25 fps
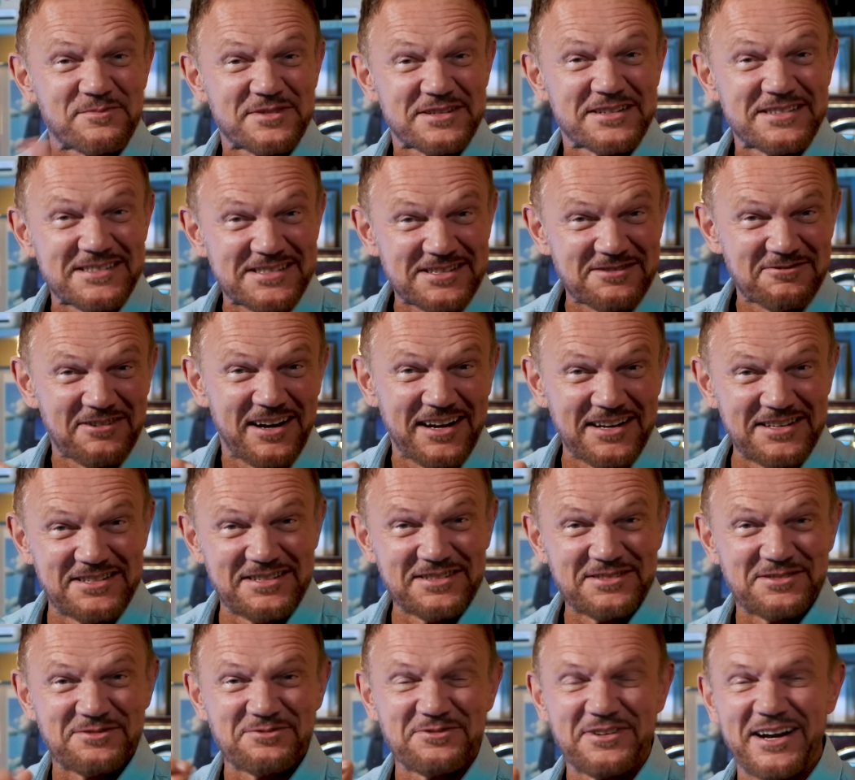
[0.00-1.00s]

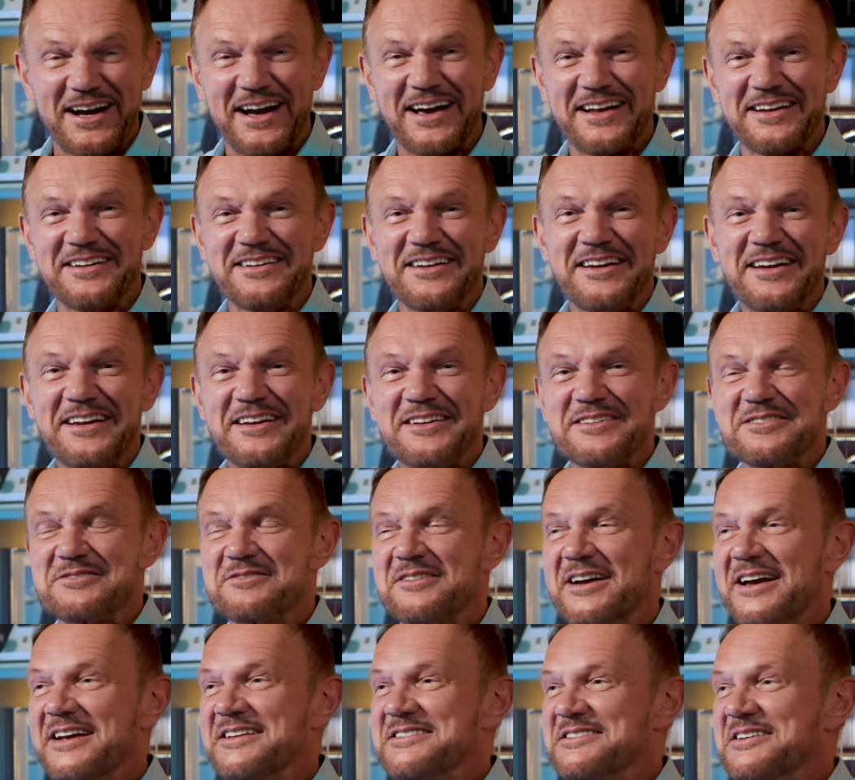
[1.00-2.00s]
Przesyłajcie suchary,
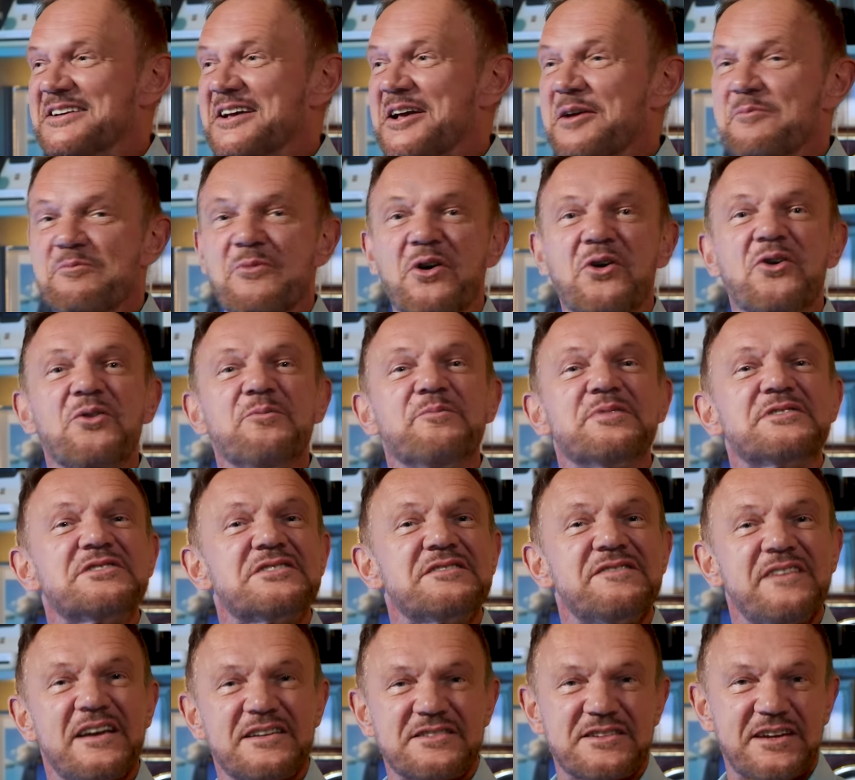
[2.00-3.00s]
słuchajcie, mogą być
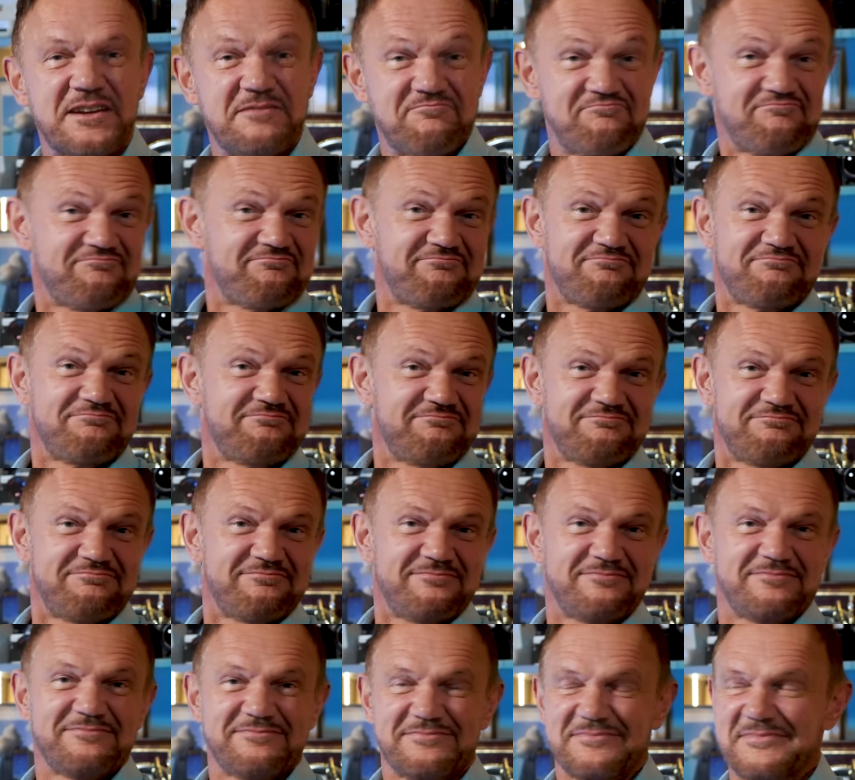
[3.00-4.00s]
świeże.
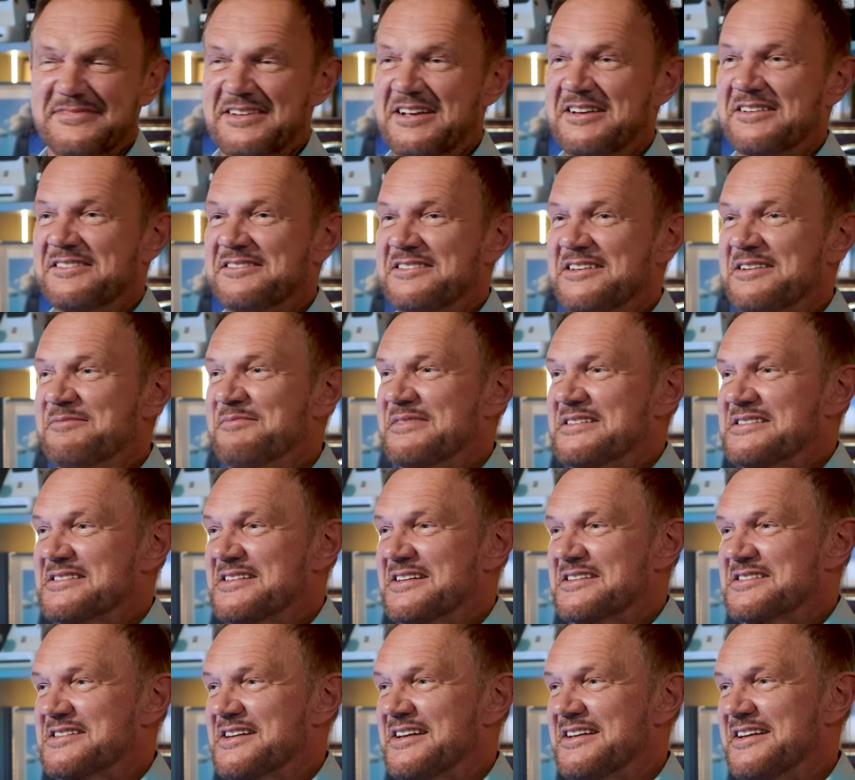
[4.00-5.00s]
Nie ma
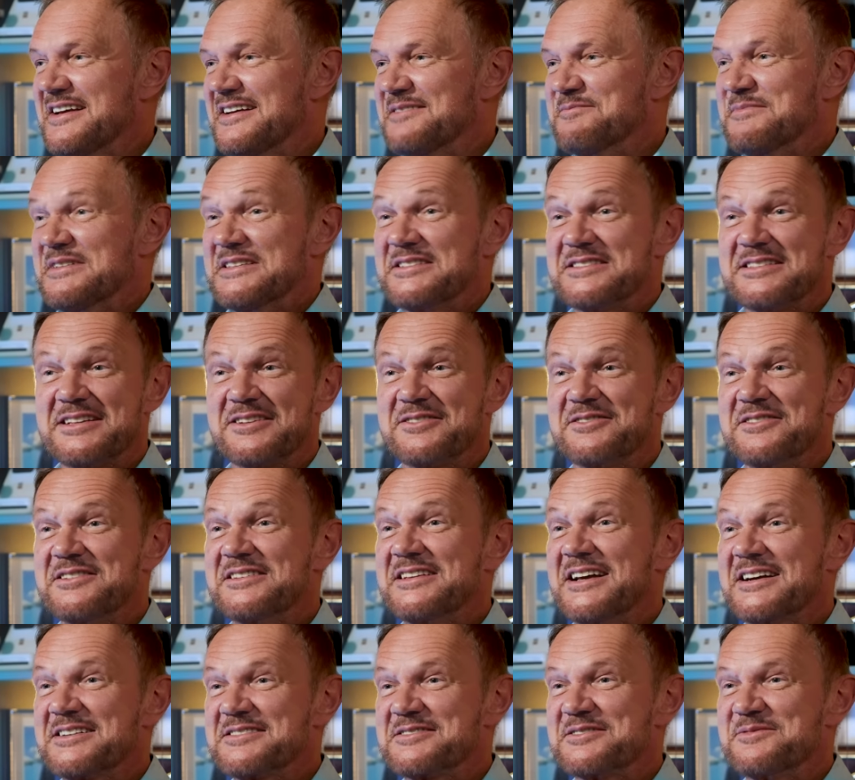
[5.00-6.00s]
znaczenia, my z tego i
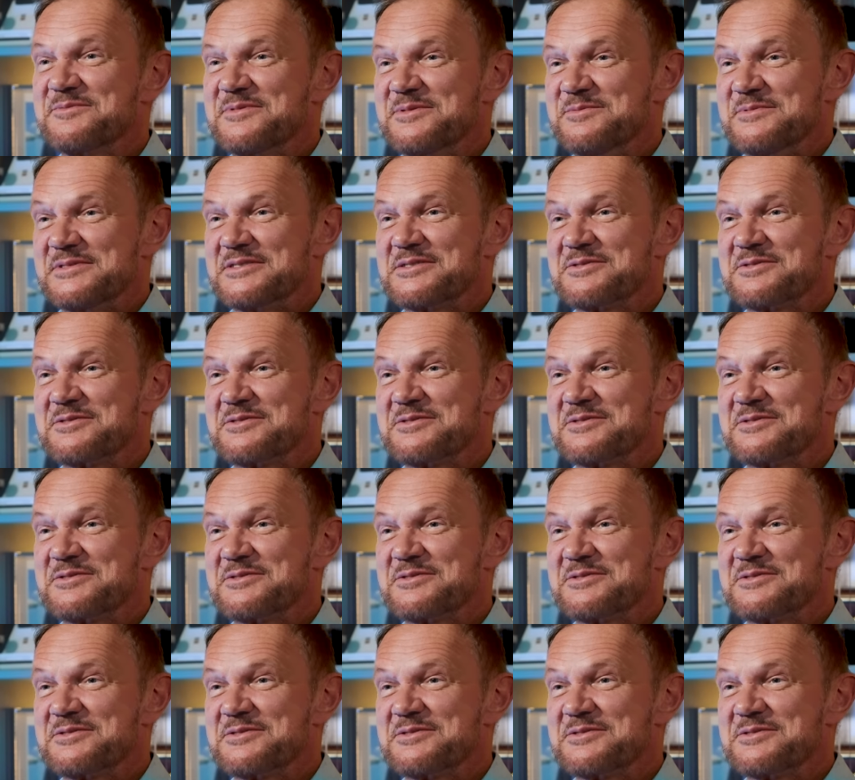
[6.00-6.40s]
tak zrobimy